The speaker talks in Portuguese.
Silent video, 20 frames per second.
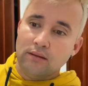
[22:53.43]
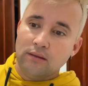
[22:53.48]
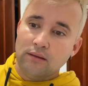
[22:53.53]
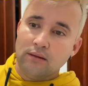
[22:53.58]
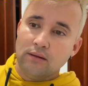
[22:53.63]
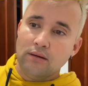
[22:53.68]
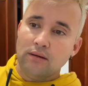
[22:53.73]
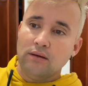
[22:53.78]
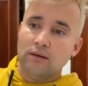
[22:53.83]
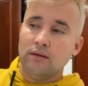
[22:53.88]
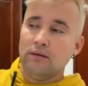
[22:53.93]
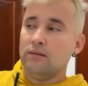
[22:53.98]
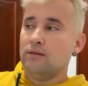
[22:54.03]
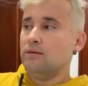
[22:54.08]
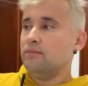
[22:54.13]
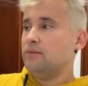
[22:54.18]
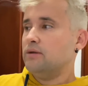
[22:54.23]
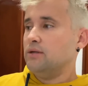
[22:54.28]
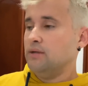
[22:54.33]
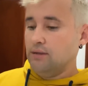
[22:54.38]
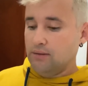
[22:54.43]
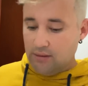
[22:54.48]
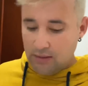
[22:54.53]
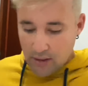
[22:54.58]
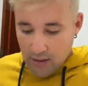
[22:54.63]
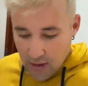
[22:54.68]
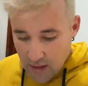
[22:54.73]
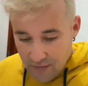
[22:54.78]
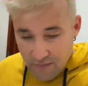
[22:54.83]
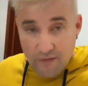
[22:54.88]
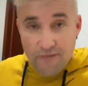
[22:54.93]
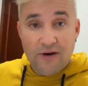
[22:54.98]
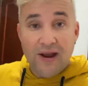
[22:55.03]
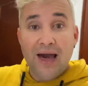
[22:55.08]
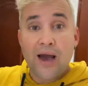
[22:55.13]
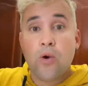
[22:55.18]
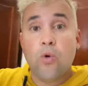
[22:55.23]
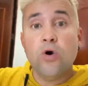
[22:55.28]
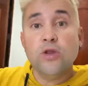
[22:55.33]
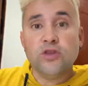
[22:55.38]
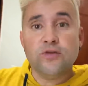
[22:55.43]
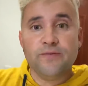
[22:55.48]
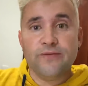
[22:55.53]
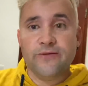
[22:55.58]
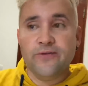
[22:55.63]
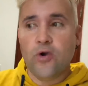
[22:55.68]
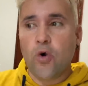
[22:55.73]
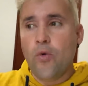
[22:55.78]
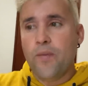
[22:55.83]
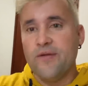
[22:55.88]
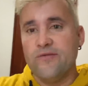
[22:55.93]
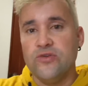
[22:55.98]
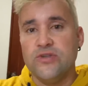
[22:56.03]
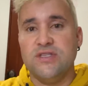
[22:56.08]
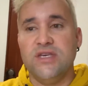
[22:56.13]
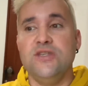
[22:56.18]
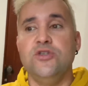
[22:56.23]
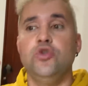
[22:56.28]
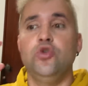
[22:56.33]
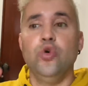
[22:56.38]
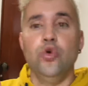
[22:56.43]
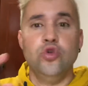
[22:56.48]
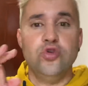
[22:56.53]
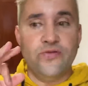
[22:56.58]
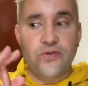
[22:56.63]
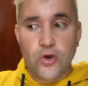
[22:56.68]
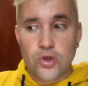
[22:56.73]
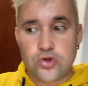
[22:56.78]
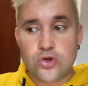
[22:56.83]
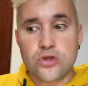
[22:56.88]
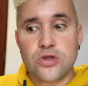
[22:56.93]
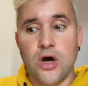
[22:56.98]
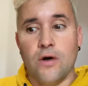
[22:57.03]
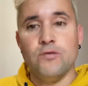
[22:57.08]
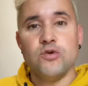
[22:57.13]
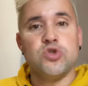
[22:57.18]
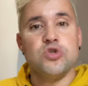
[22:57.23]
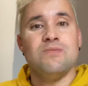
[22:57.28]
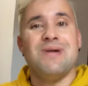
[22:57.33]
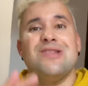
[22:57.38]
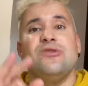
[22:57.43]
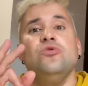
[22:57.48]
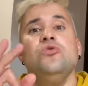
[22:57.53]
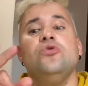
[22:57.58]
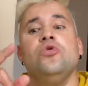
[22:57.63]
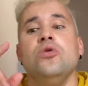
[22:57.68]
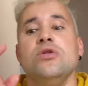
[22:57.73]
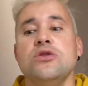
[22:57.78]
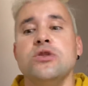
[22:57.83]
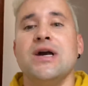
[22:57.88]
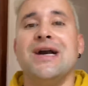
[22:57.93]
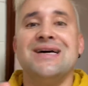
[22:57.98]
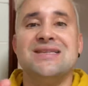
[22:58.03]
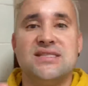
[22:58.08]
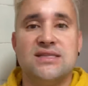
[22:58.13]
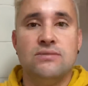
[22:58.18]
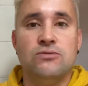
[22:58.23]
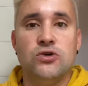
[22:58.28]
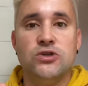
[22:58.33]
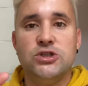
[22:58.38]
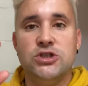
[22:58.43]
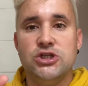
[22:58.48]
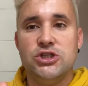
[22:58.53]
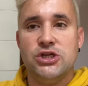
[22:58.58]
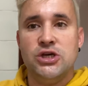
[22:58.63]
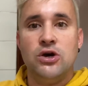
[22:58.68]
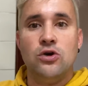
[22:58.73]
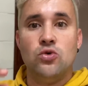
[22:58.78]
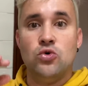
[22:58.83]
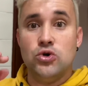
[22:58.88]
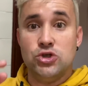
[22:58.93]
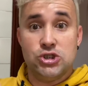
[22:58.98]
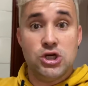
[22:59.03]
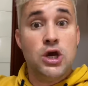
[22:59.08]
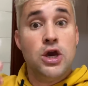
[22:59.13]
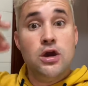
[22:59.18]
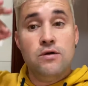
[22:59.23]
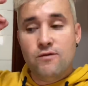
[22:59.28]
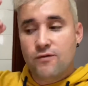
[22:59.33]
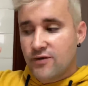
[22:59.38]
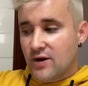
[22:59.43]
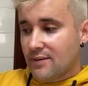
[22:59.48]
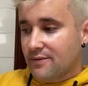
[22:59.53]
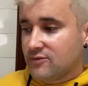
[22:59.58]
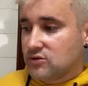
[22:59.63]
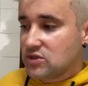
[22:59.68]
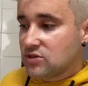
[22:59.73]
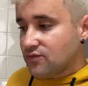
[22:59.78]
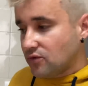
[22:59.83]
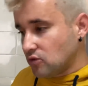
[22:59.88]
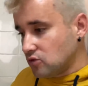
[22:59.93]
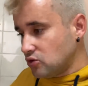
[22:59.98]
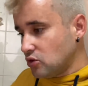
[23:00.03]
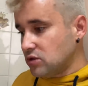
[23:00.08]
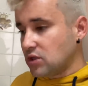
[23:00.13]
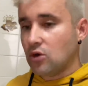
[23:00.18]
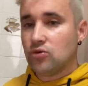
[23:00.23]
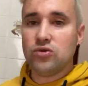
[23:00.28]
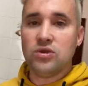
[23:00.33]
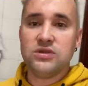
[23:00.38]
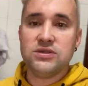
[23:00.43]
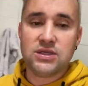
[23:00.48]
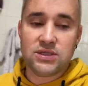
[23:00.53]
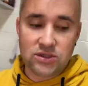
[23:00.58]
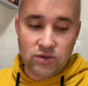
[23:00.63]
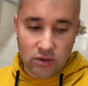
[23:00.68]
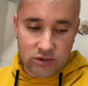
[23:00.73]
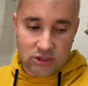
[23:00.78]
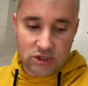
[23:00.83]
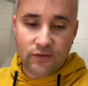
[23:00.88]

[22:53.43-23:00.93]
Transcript: Eita, mano. E vou falar quanto ficou pra vocês tudo. Valor total. Vou somar tudo quanto nós tá gastamos hoje em dinheiro hoje. Vou falar pra vocês o valor total. Todas as notas.